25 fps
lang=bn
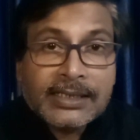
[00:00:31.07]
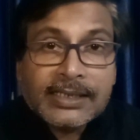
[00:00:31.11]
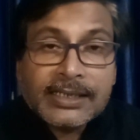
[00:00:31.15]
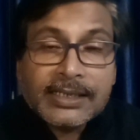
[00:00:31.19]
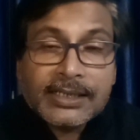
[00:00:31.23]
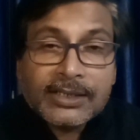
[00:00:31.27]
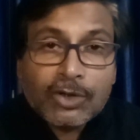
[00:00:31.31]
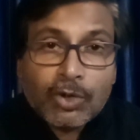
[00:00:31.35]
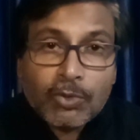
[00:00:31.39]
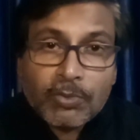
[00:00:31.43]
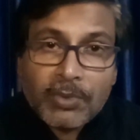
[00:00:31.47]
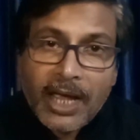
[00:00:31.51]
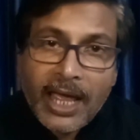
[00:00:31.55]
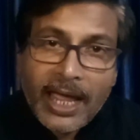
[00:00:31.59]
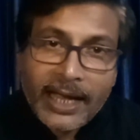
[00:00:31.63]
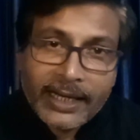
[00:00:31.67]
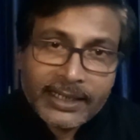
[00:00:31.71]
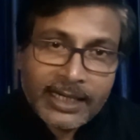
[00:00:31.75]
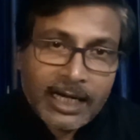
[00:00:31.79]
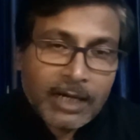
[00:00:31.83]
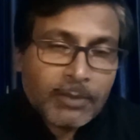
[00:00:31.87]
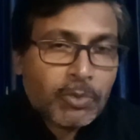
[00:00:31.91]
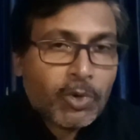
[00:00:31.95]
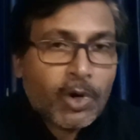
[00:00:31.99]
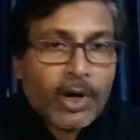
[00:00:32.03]
যে তোমরা
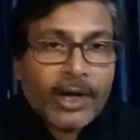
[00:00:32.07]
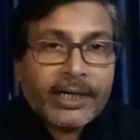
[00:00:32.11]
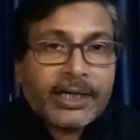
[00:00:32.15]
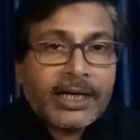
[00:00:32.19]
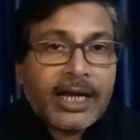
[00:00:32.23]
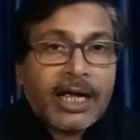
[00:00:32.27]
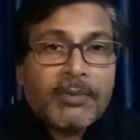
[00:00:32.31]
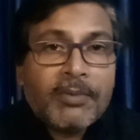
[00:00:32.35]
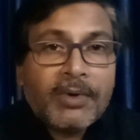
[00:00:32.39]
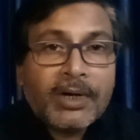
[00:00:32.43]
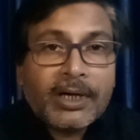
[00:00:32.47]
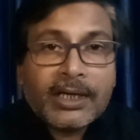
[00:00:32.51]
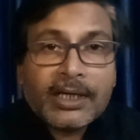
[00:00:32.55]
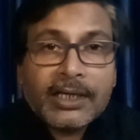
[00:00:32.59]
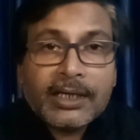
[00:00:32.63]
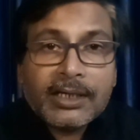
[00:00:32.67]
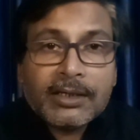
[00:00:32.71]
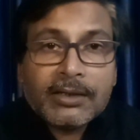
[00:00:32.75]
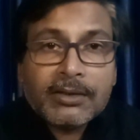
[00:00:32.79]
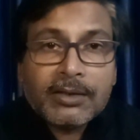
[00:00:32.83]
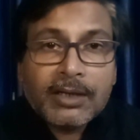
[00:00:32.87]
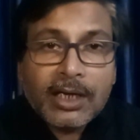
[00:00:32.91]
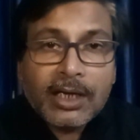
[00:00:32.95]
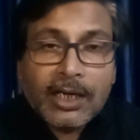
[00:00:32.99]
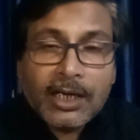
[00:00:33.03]
একটার পর একটা আমাকে
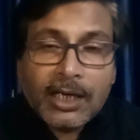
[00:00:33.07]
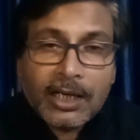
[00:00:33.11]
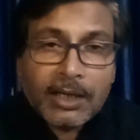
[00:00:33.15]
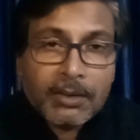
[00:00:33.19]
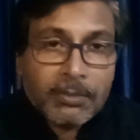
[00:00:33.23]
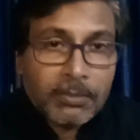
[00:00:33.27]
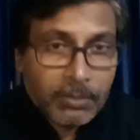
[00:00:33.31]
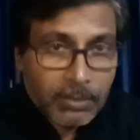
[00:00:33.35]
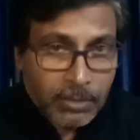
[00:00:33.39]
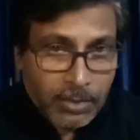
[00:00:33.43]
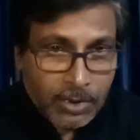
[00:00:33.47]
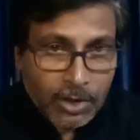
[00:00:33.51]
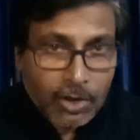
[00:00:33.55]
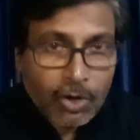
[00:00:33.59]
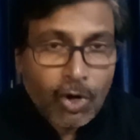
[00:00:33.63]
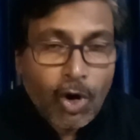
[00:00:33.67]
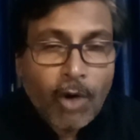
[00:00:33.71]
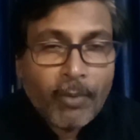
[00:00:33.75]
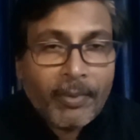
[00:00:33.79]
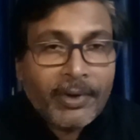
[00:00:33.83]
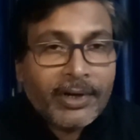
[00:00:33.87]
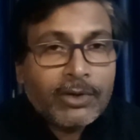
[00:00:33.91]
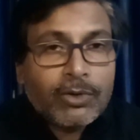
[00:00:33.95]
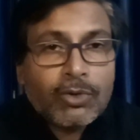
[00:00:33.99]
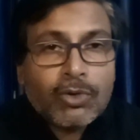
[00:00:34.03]

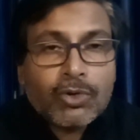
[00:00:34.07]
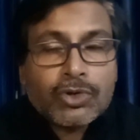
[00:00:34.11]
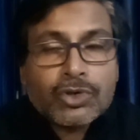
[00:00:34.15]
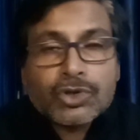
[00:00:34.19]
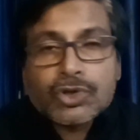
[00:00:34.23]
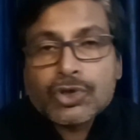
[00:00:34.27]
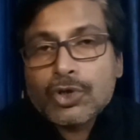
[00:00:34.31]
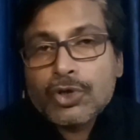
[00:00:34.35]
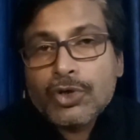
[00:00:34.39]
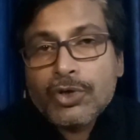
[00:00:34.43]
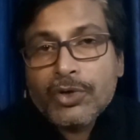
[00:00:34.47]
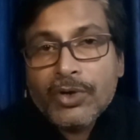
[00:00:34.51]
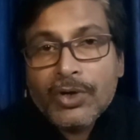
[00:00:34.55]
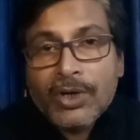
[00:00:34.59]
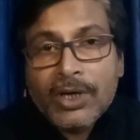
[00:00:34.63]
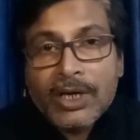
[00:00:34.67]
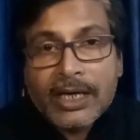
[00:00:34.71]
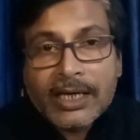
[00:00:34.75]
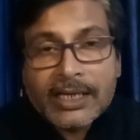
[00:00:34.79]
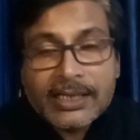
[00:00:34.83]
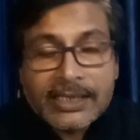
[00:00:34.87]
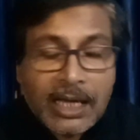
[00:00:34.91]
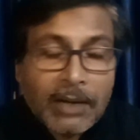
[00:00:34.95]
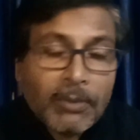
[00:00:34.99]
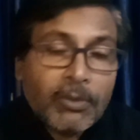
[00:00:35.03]
কমেন্ট করছো
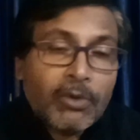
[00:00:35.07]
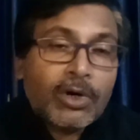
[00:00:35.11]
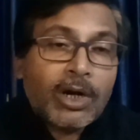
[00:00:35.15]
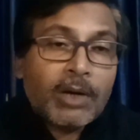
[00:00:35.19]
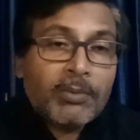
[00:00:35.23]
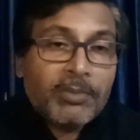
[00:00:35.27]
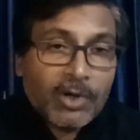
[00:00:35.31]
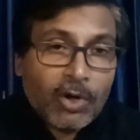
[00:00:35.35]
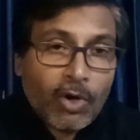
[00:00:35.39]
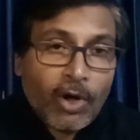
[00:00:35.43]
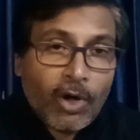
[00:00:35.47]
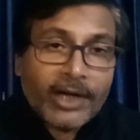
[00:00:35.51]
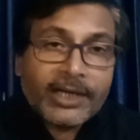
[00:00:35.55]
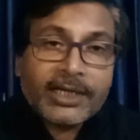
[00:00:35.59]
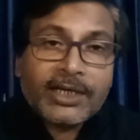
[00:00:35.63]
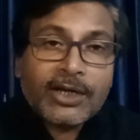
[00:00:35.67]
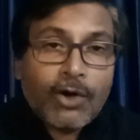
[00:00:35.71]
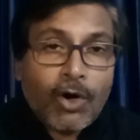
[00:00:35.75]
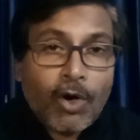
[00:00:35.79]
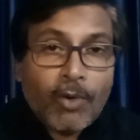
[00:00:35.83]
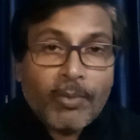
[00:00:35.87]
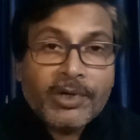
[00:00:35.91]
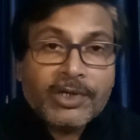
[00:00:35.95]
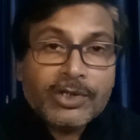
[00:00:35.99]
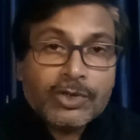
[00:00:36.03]
যেমন আমি কয়েকটা
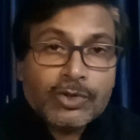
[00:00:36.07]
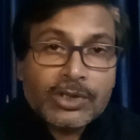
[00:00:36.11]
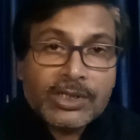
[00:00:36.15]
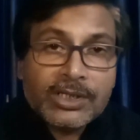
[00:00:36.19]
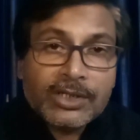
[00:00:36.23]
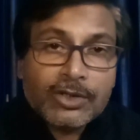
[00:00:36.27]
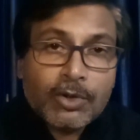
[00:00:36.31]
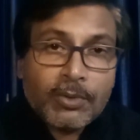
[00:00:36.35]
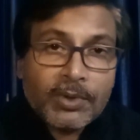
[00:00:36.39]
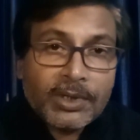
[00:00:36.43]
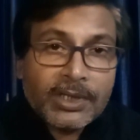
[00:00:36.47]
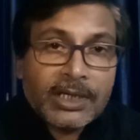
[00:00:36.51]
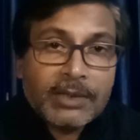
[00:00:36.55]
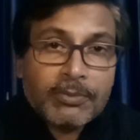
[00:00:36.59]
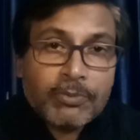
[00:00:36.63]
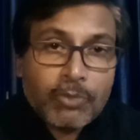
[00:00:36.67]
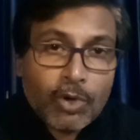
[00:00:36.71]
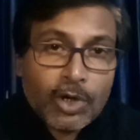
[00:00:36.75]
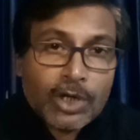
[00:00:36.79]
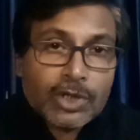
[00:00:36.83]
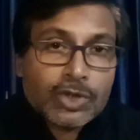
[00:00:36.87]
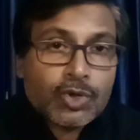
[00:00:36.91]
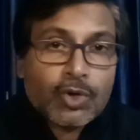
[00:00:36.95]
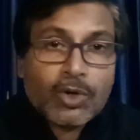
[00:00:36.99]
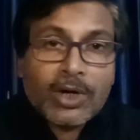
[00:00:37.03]
কমেন্ট যদি তোমাদের
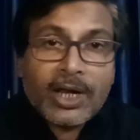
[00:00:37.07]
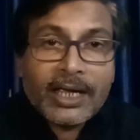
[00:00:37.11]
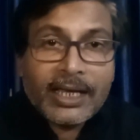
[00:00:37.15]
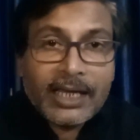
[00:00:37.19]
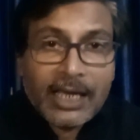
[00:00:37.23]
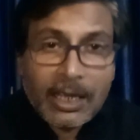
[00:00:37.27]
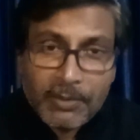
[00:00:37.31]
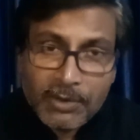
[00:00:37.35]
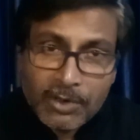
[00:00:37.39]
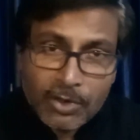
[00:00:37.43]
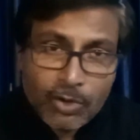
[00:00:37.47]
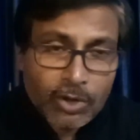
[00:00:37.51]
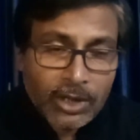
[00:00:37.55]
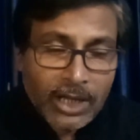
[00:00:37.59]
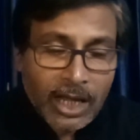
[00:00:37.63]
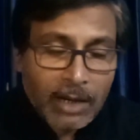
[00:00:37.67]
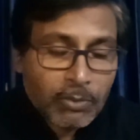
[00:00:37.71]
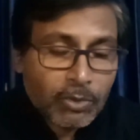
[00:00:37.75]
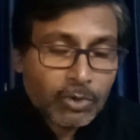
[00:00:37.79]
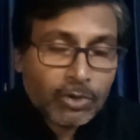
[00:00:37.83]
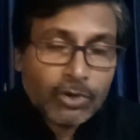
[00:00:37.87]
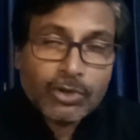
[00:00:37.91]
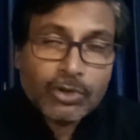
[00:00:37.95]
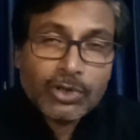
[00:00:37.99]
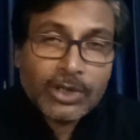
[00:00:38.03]
পড়ে শোনাই আমি তার
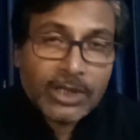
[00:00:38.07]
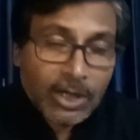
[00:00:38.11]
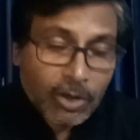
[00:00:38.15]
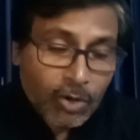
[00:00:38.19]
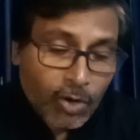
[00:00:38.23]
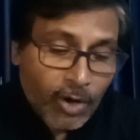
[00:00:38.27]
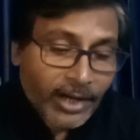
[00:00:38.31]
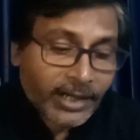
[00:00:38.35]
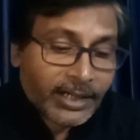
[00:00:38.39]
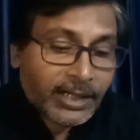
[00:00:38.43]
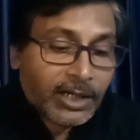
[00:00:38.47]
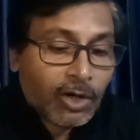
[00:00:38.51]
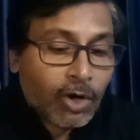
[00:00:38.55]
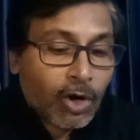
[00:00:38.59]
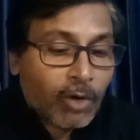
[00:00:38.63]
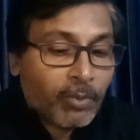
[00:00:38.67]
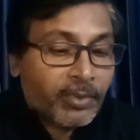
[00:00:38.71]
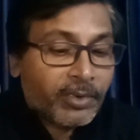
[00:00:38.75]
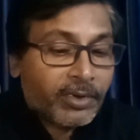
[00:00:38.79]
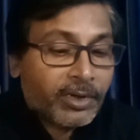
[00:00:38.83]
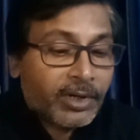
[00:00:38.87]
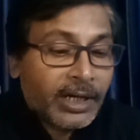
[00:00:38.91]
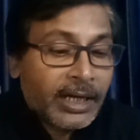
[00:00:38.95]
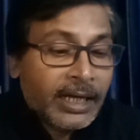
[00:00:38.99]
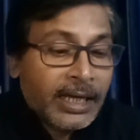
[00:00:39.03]
মধ্যে থেকে কয়েকটা
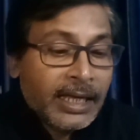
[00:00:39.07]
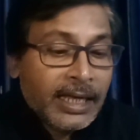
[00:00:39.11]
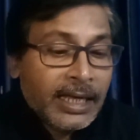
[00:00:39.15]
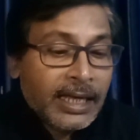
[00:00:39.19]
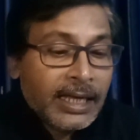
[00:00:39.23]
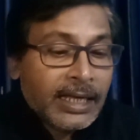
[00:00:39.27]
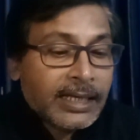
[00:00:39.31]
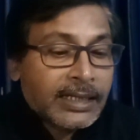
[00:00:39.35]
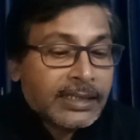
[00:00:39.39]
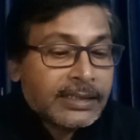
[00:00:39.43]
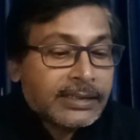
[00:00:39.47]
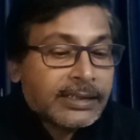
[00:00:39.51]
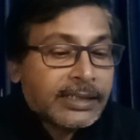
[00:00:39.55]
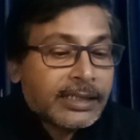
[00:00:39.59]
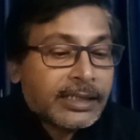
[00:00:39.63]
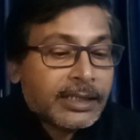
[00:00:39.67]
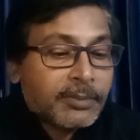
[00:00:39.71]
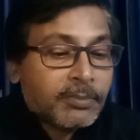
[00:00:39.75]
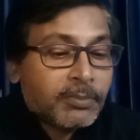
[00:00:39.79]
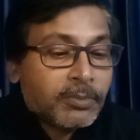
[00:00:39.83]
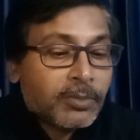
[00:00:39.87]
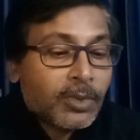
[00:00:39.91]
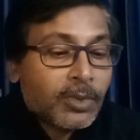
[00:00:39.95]
কমেন্ট যে